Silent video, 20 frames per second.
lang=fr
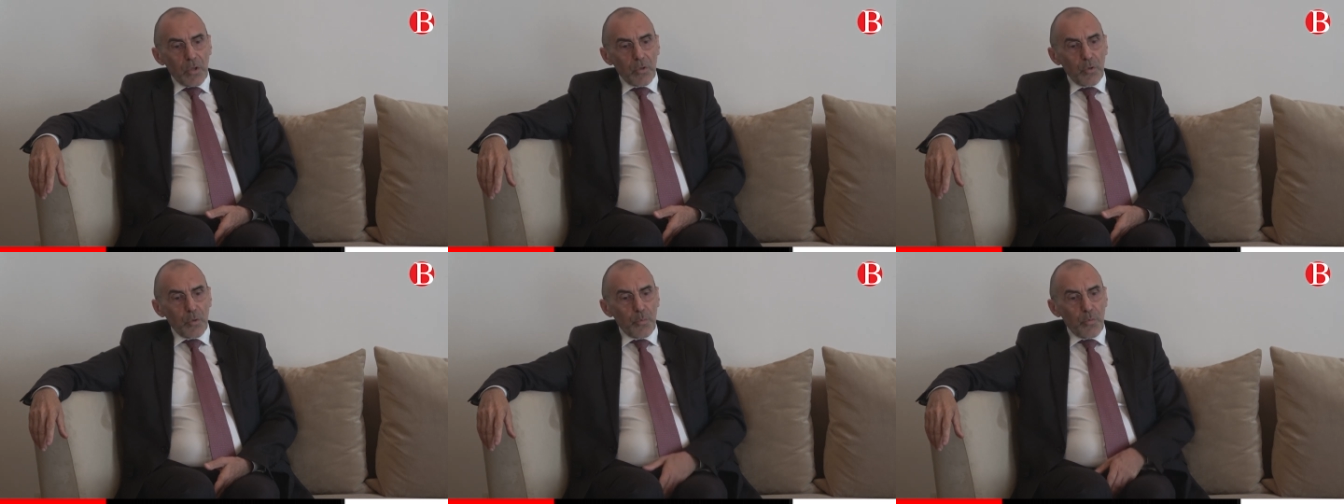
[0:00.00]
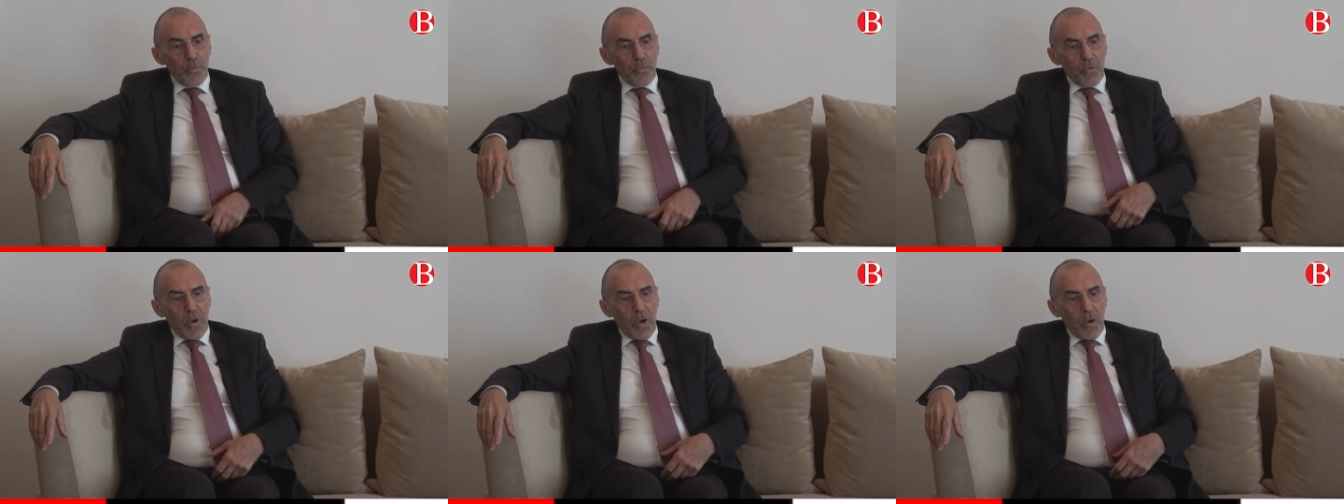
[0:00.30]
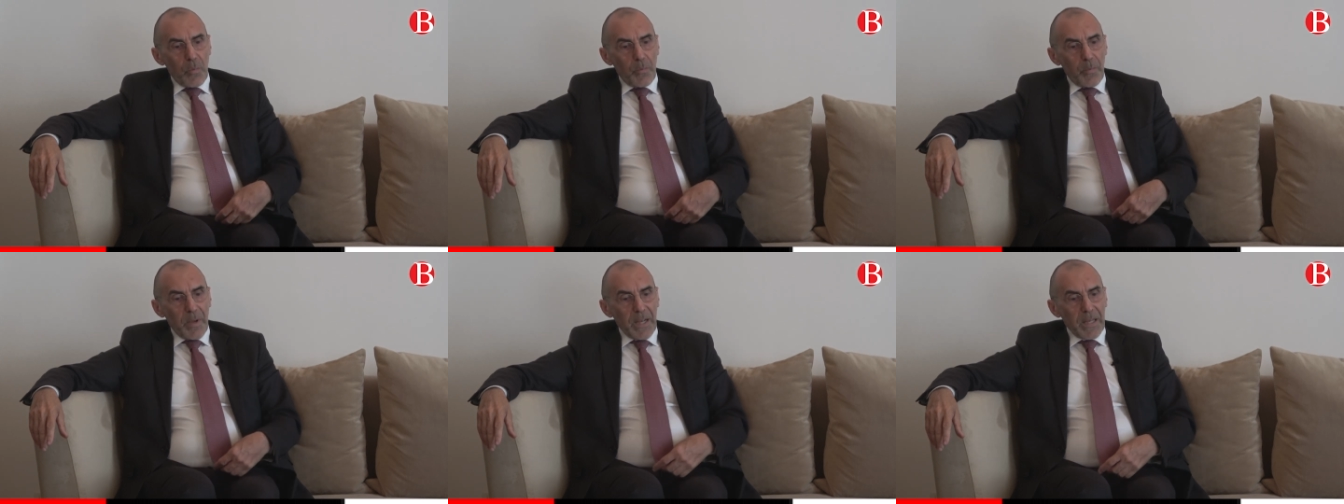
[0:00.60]
de pouvoir
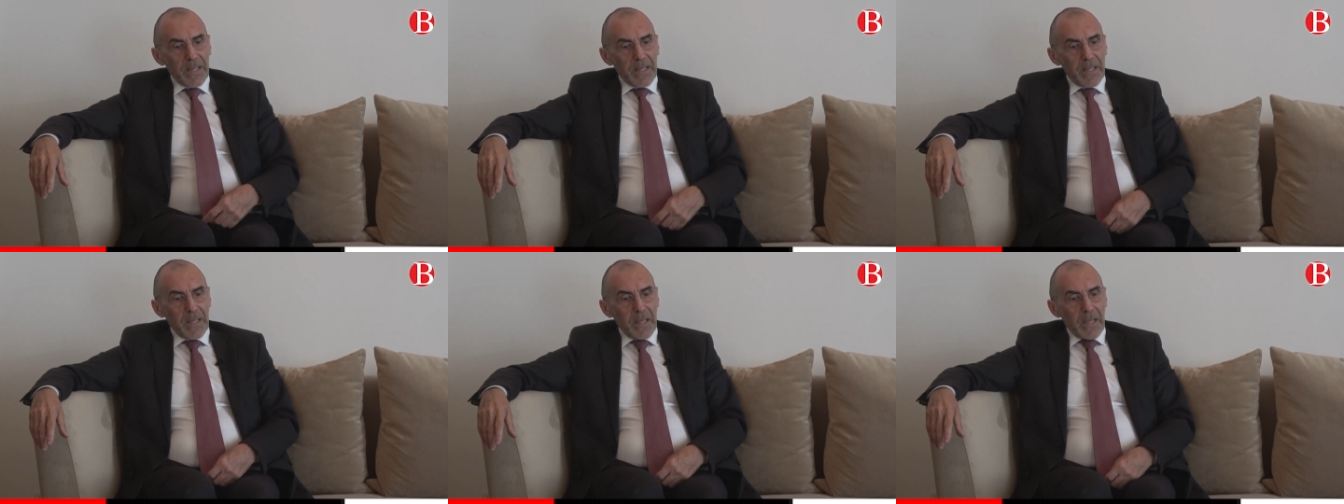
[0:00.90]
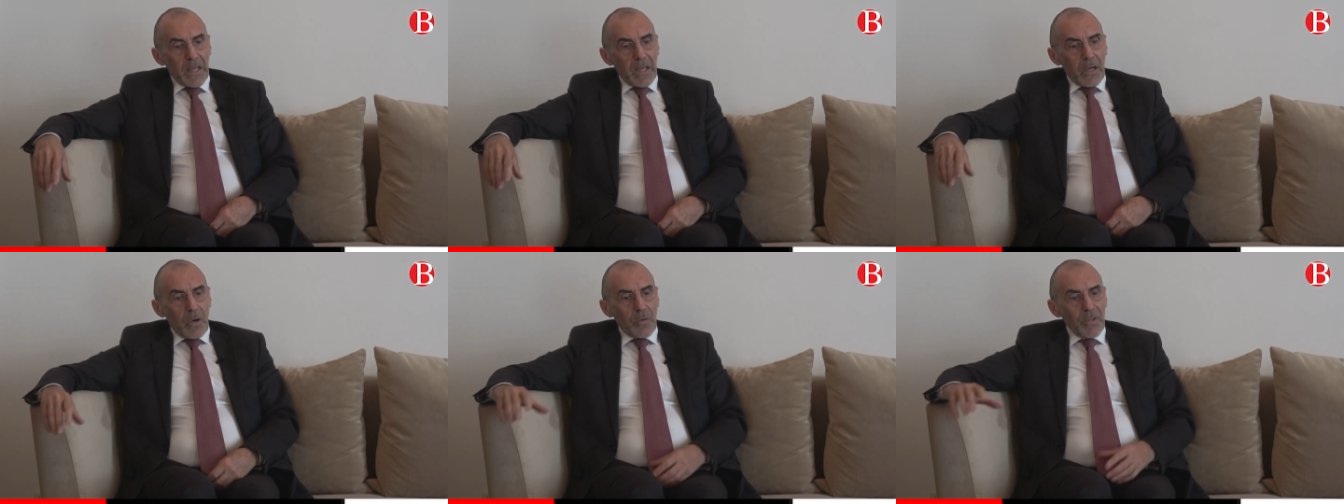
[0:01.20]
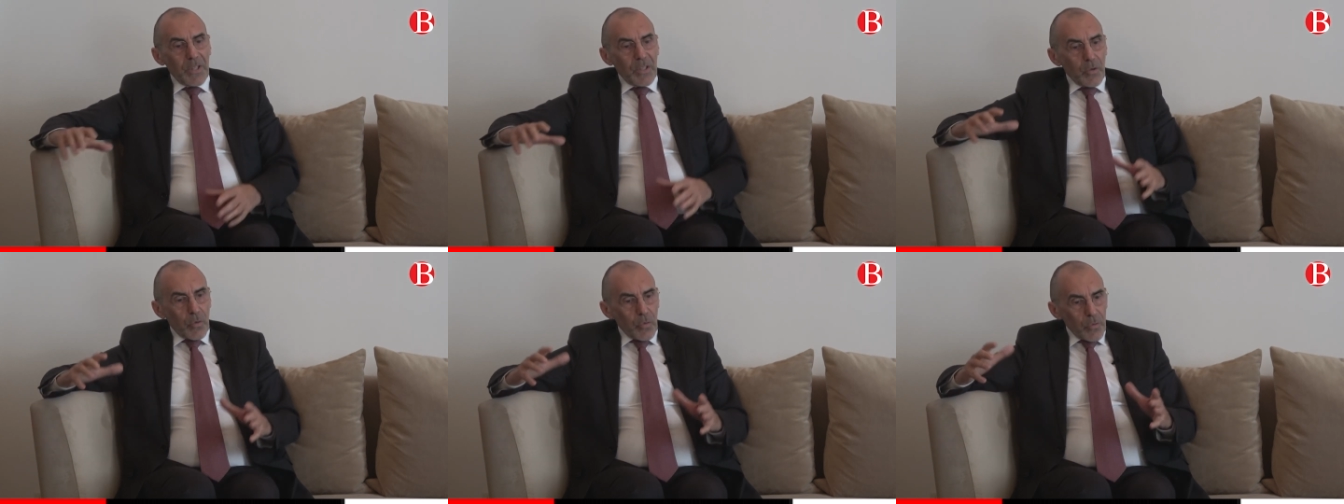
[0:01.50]
en parler.
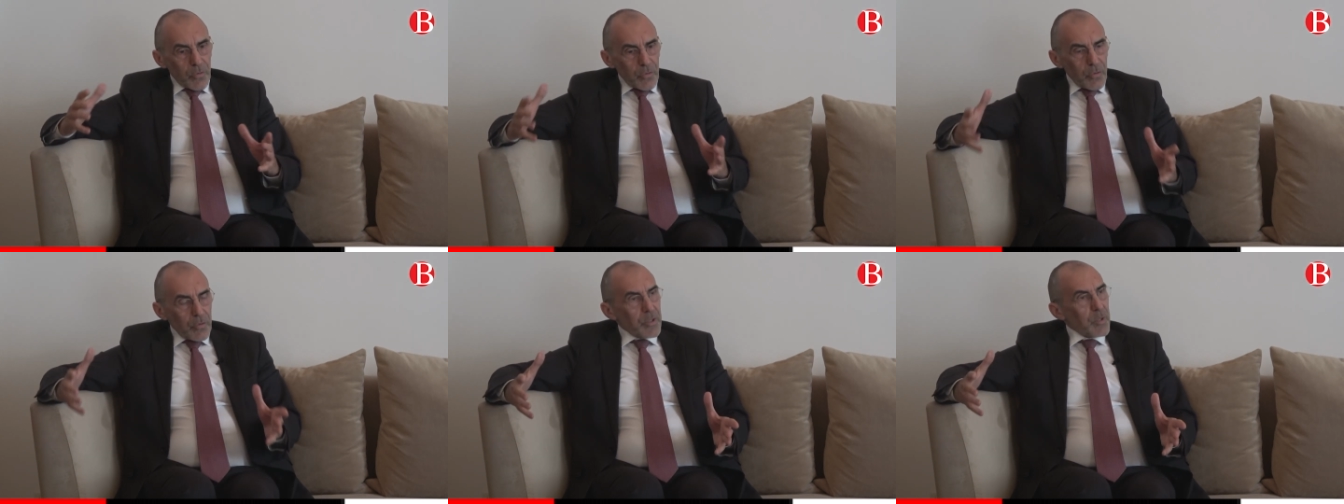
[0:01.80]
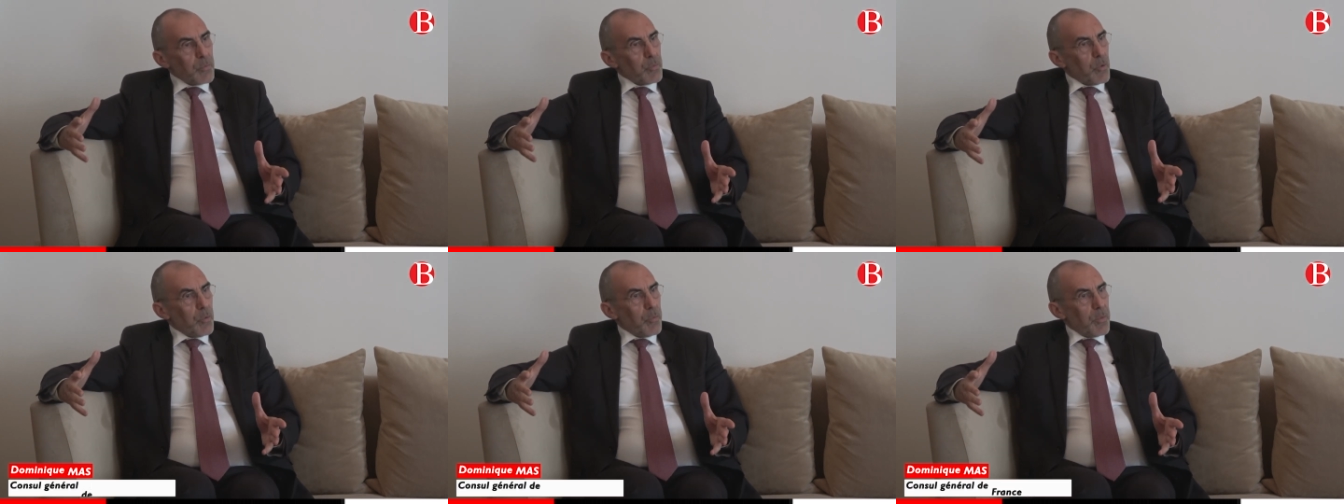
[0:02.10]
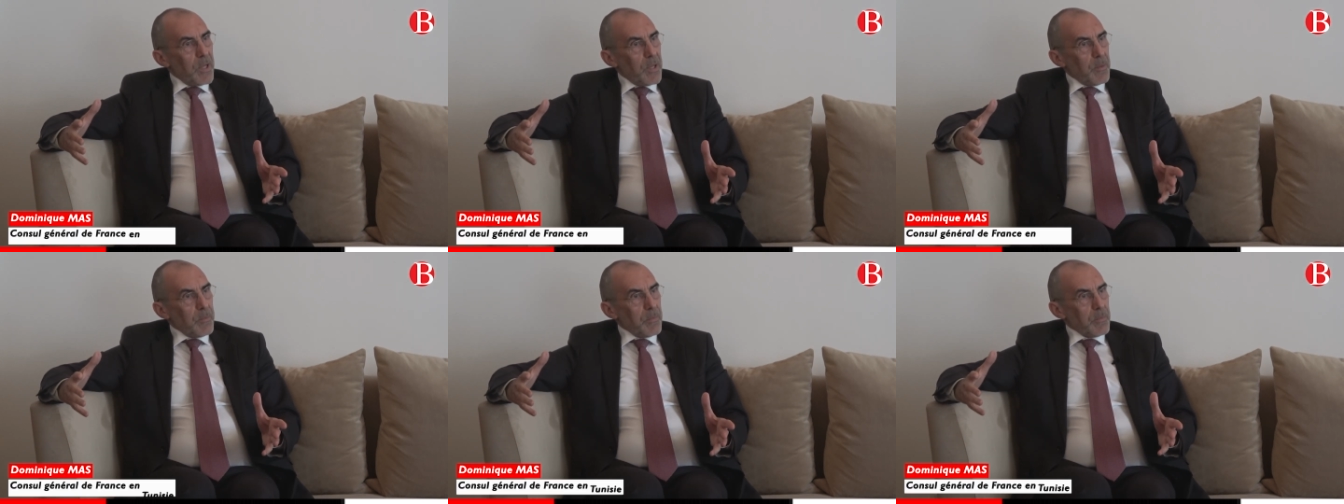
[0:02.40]
On est conscient des
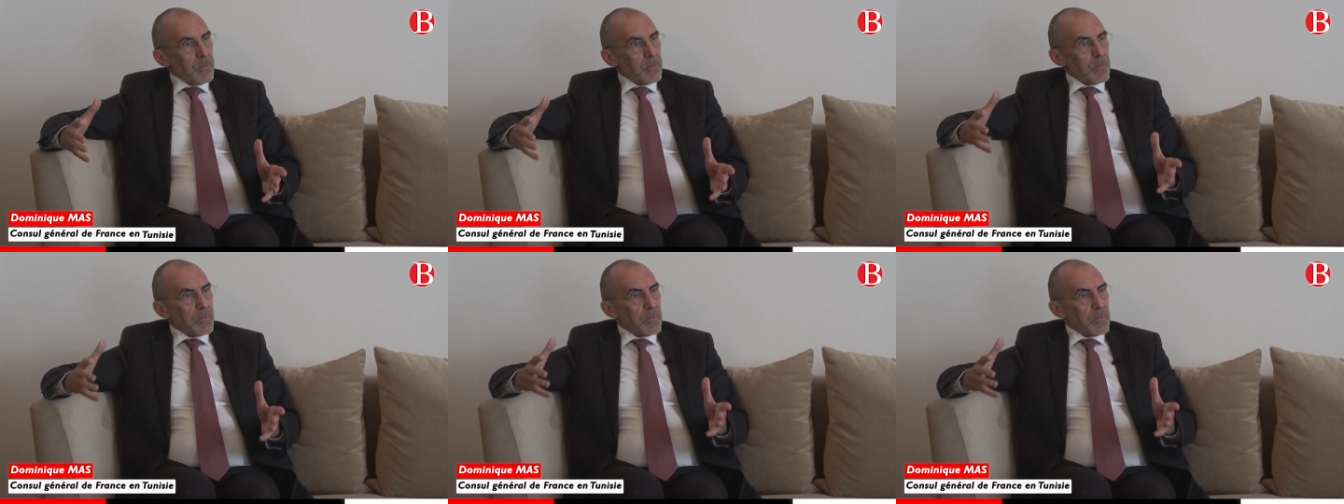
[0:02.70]
problèmes,